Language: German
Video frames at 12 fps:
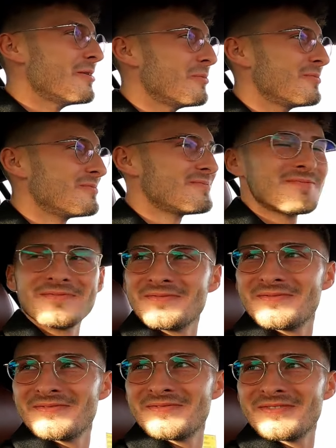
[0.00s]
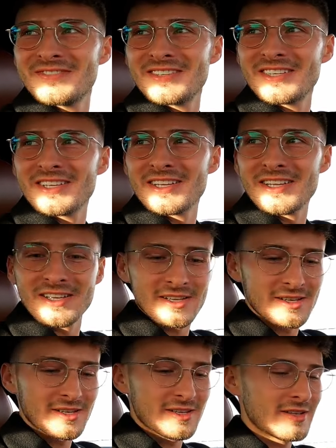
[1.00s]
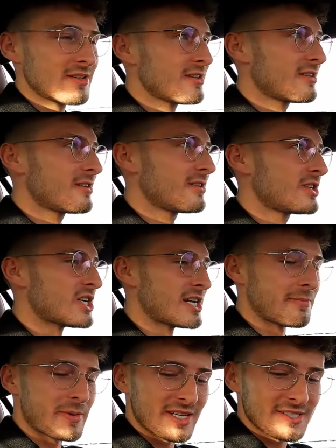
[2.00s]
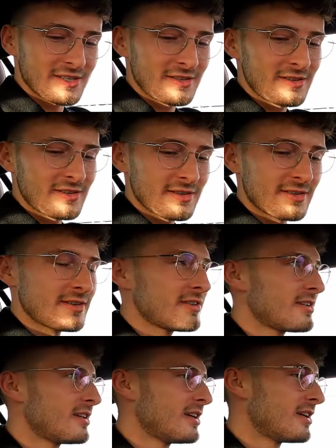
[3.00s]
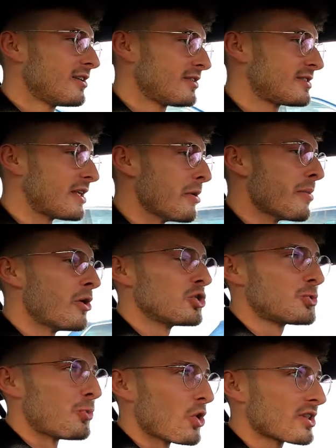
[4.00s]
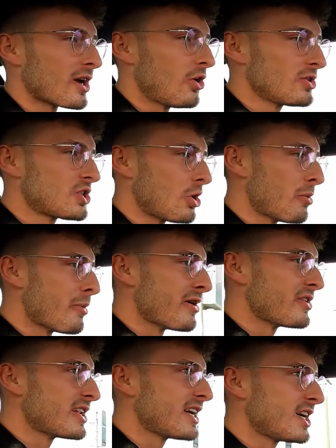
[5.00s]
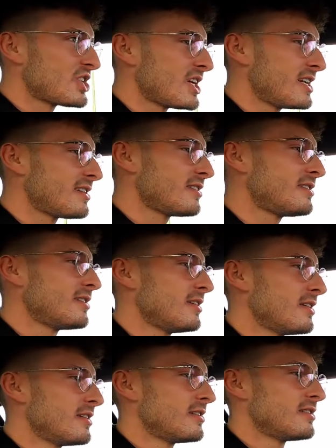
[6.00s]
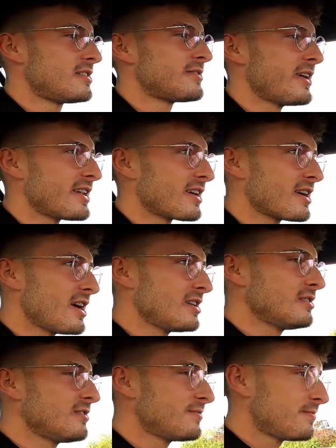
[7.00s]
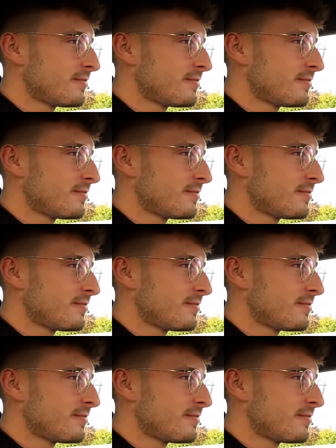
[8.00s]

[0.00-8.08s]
Aber er schaltet besser im normalen Modus. Schaltet besser? Ja. ja. Jetzt gehen wir mal aus Sport raus, schauen wir mal, wie er da schaltet. Zweiter Gang.